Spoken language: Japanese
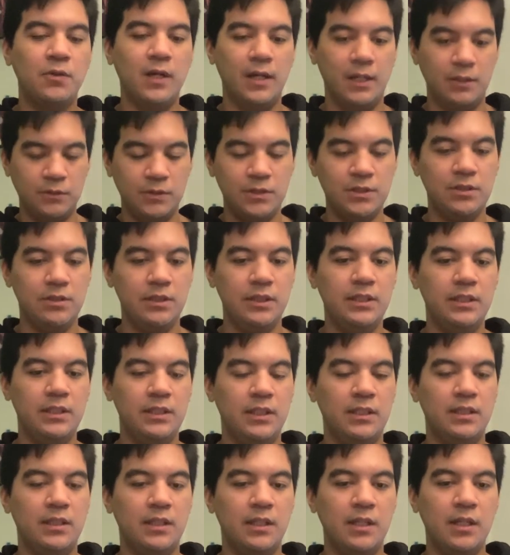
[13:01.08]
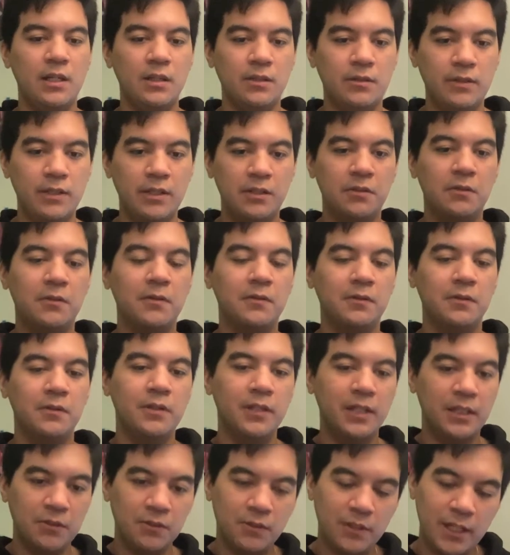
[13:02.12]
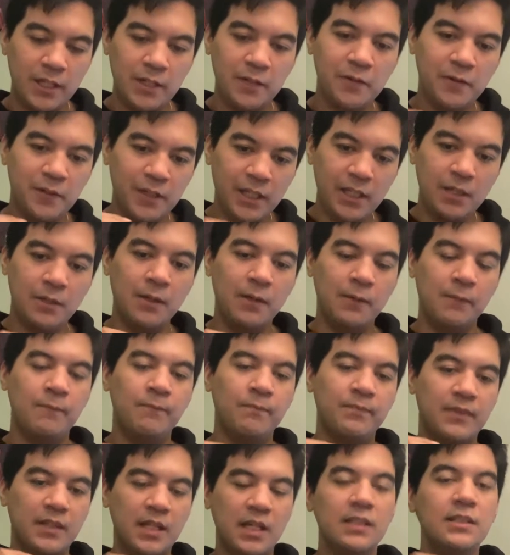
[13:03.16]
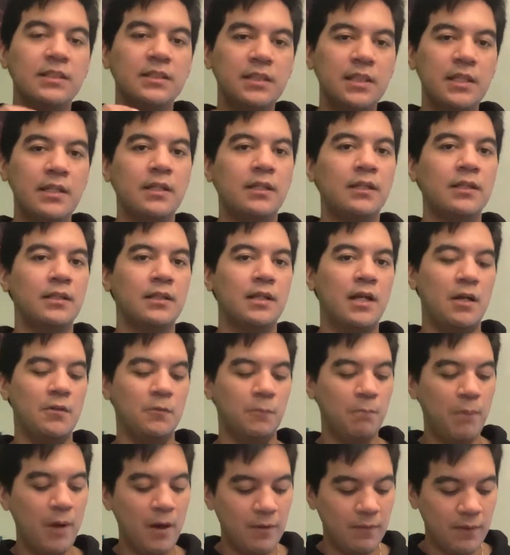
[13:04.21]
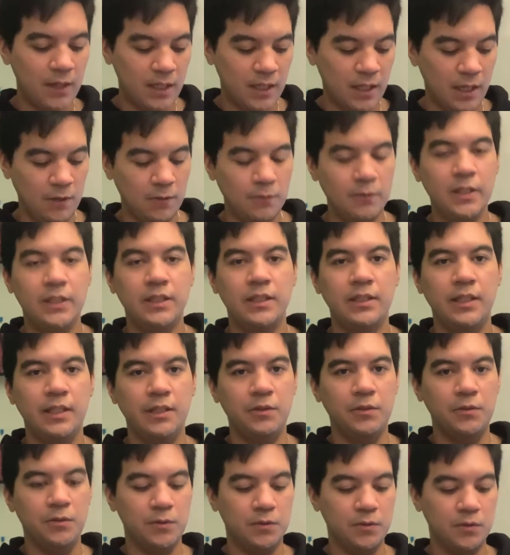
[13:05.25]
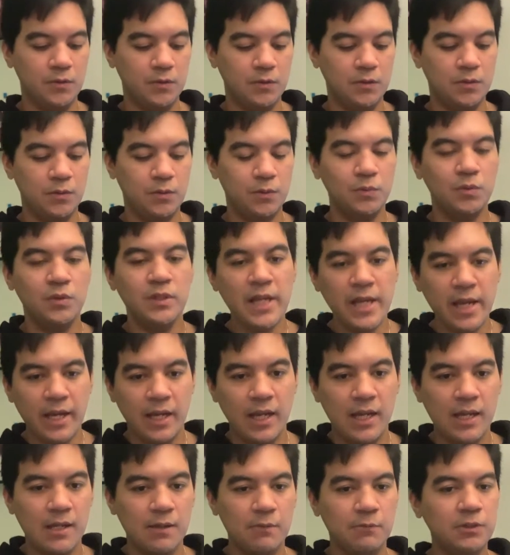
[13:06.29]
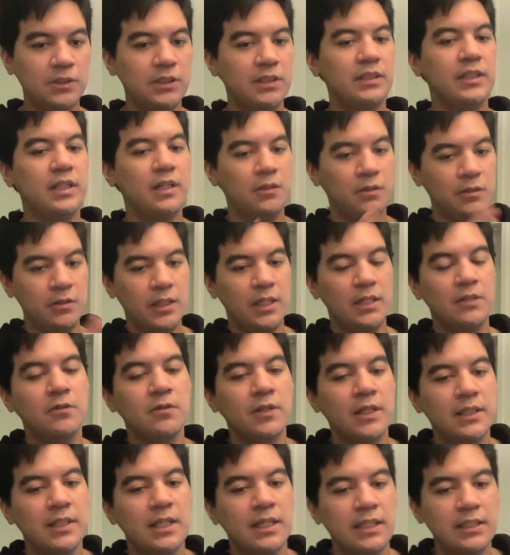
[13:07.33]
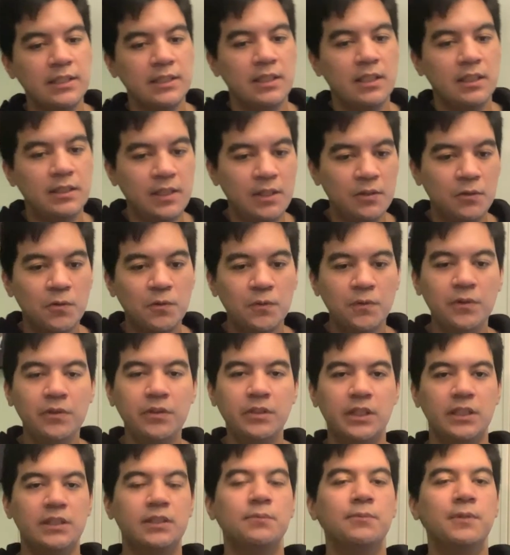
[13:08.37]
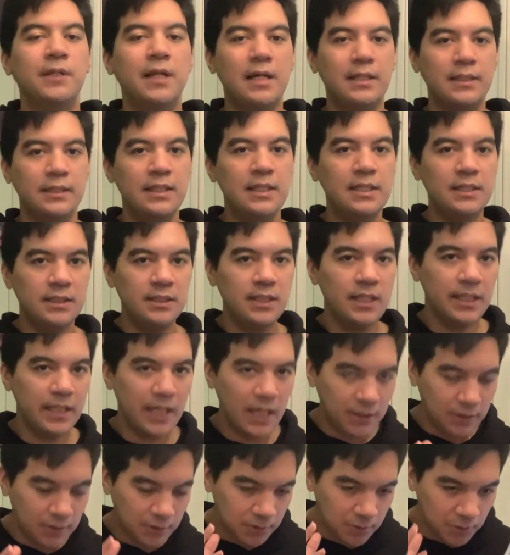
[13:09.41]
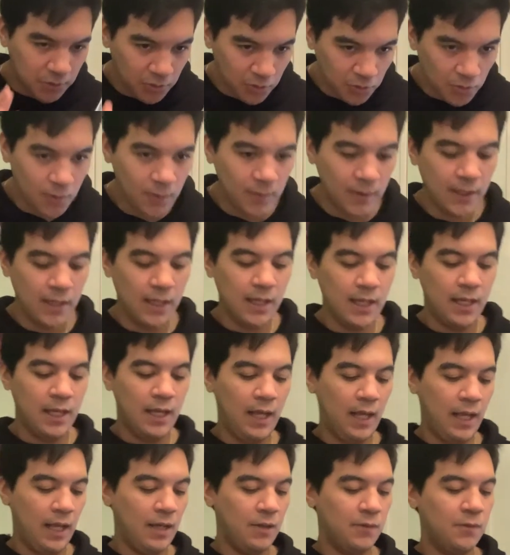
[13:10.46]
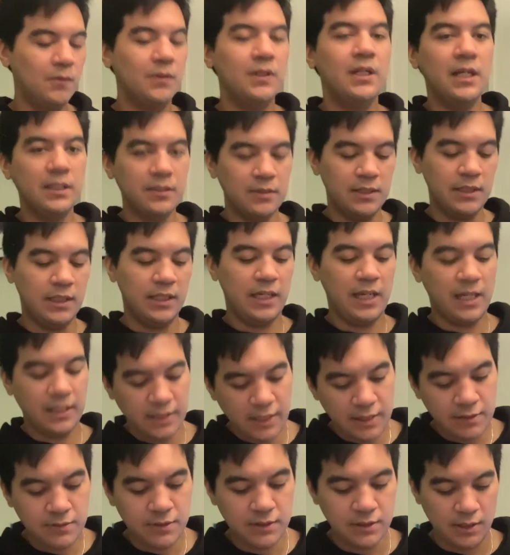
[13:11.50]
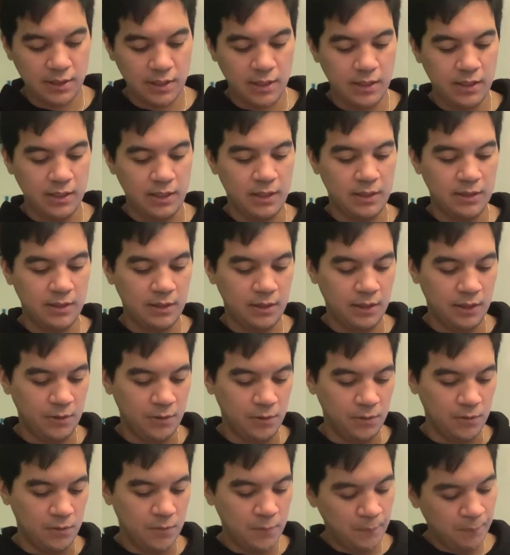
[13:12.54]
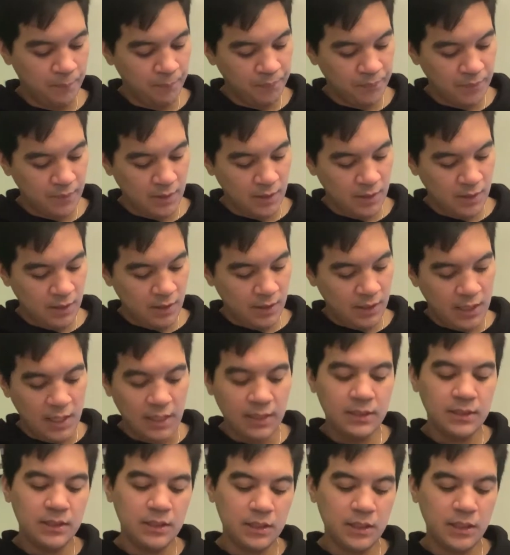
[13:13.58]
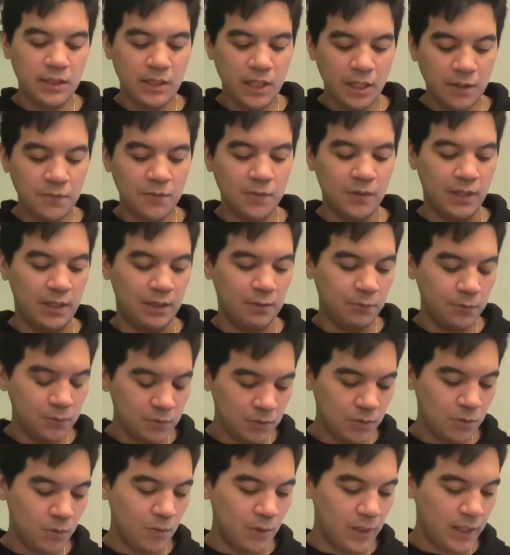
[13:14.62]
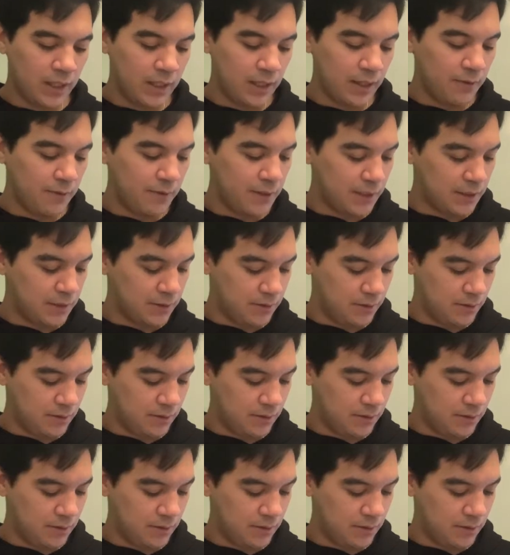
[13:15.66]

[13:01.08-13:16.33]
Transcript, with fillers: から宇宙一になったからグラノ、グラノラより断然、あの、パワーが上っていうことで、もしかしたらグラノラだけじゃなくて、悟空たちも加勢して、やっと、このガスに勝てるんじゃないかなっていう感じになるのかな。ほんとこれからは